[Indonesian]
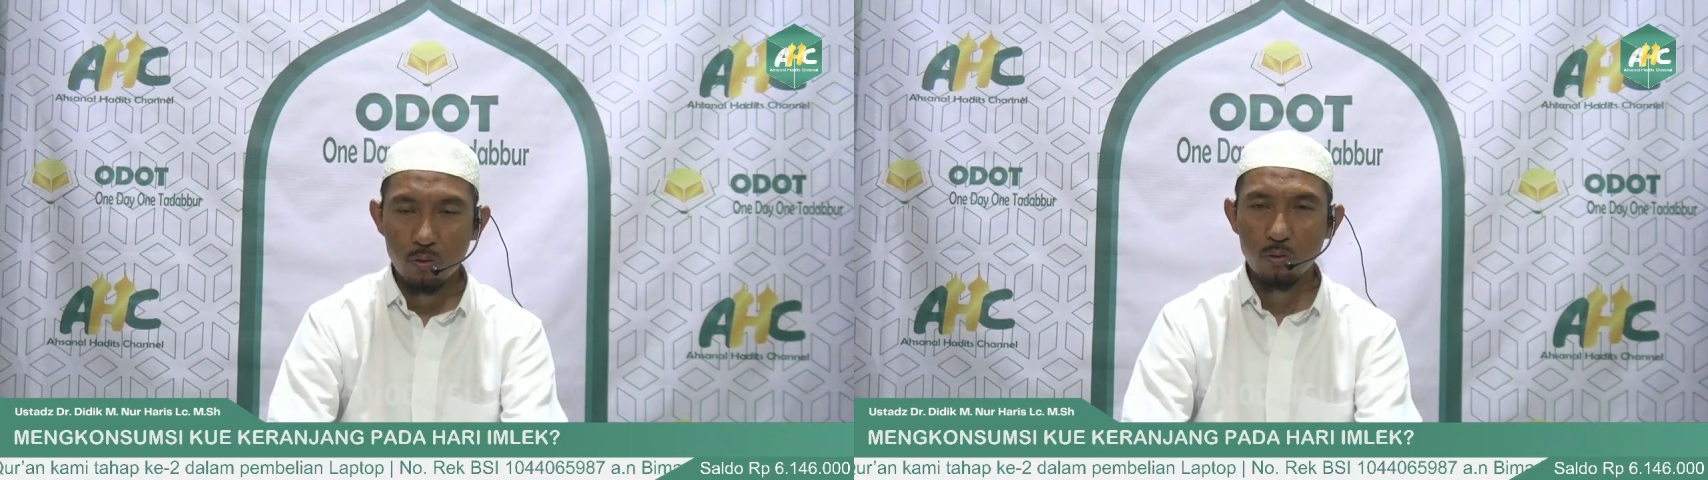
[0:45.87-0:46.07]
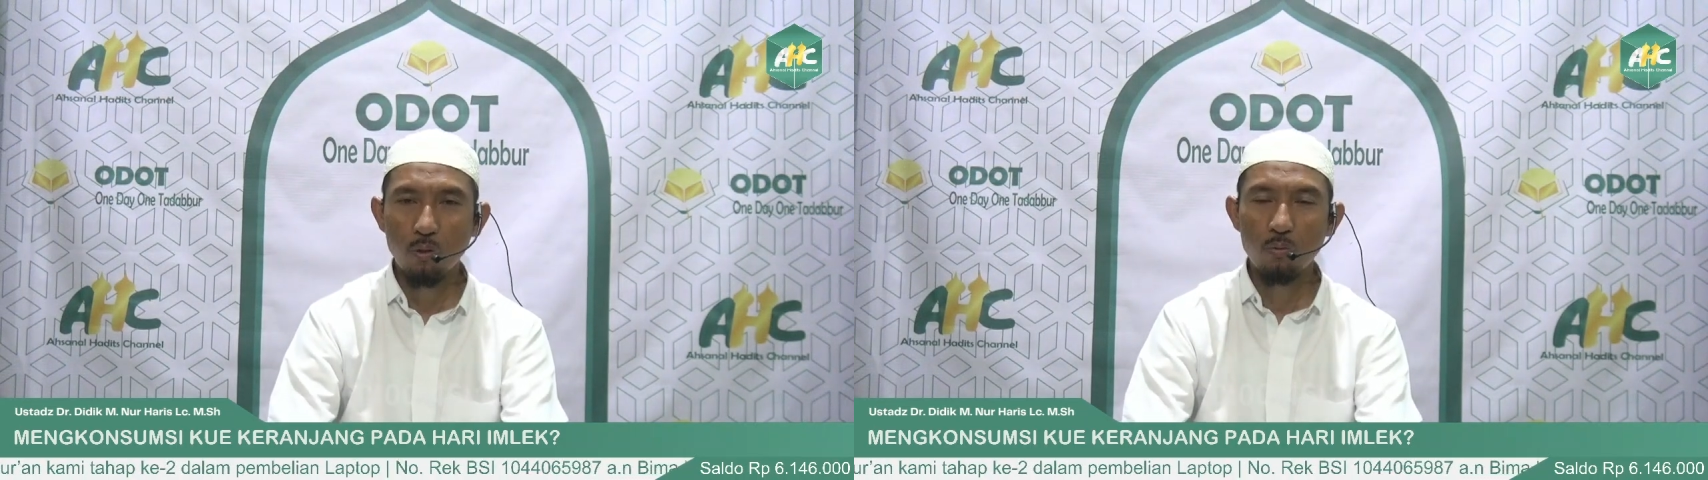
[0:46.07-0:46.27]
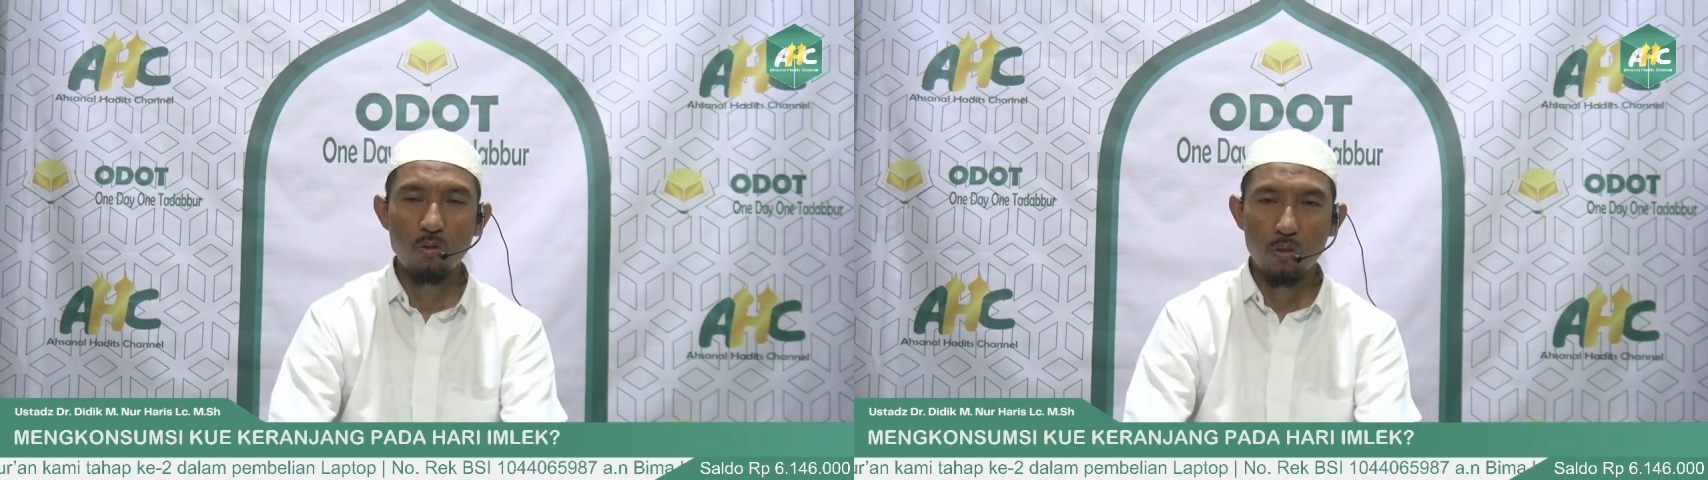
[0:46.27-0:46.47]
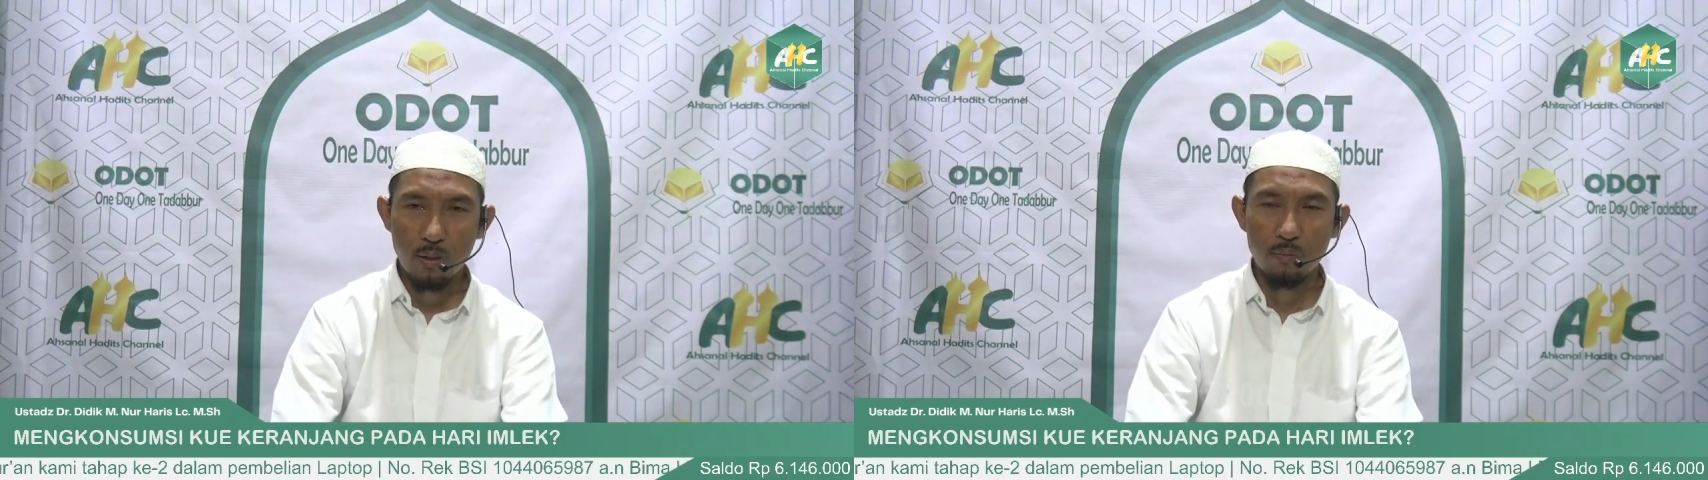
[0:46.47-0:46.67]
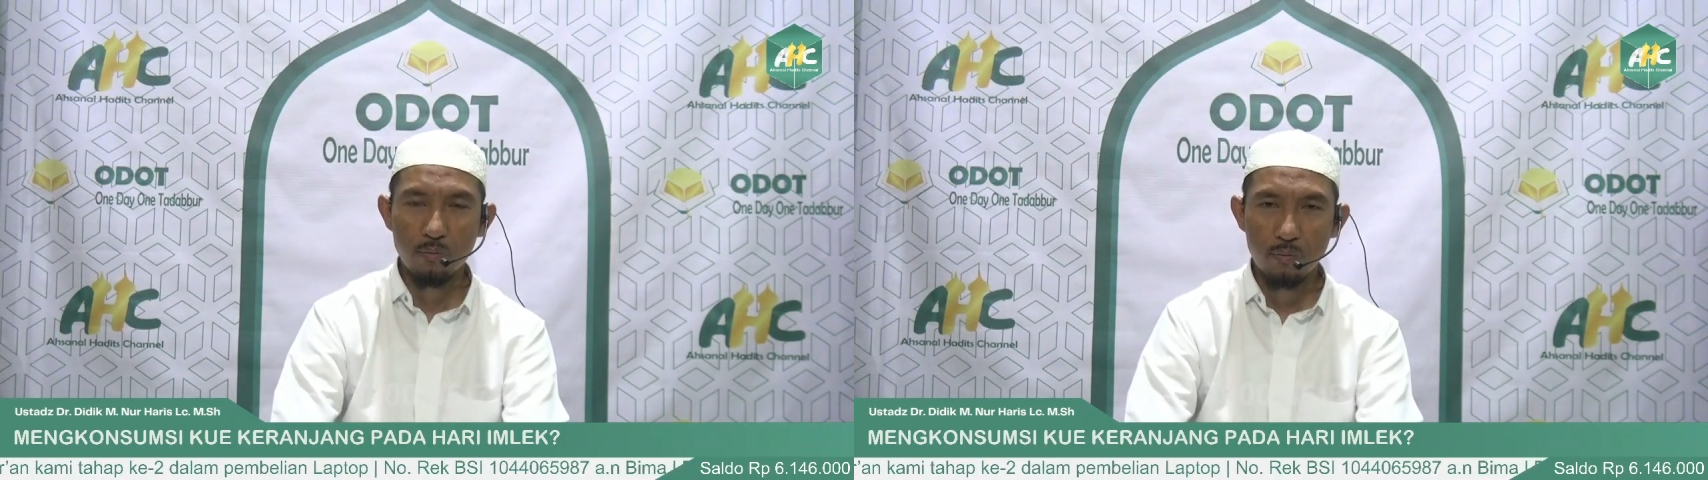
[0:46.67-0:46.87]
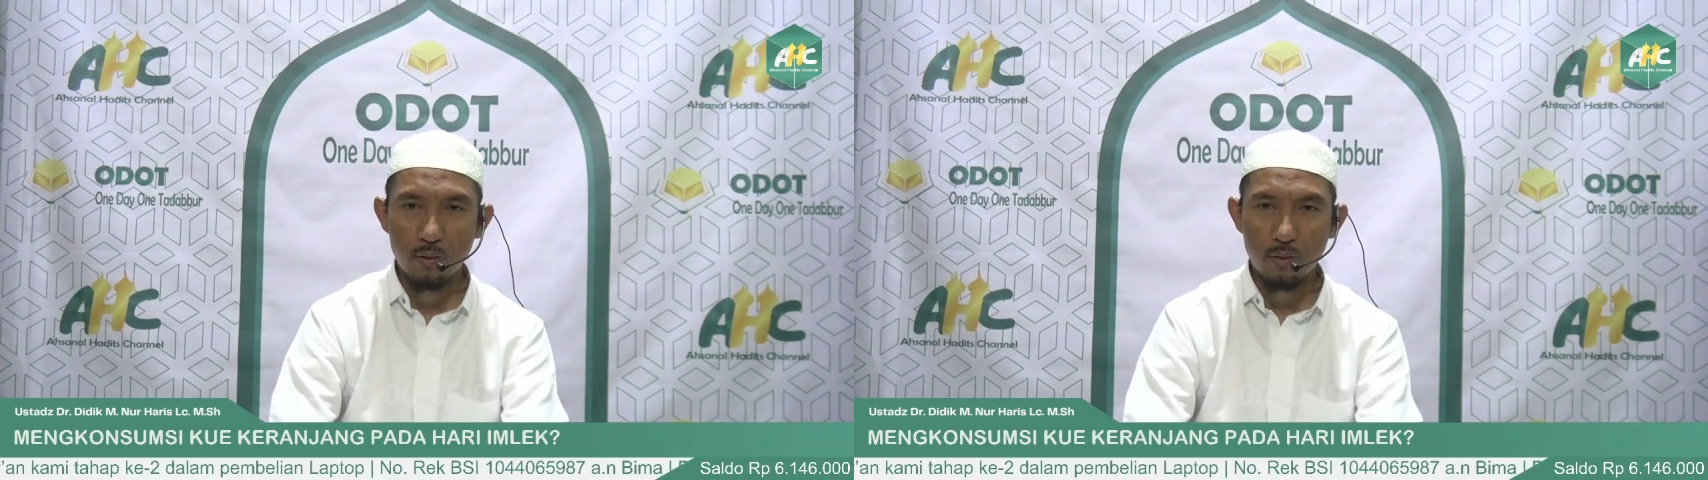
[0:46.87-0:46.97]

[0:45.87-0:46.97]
non muslim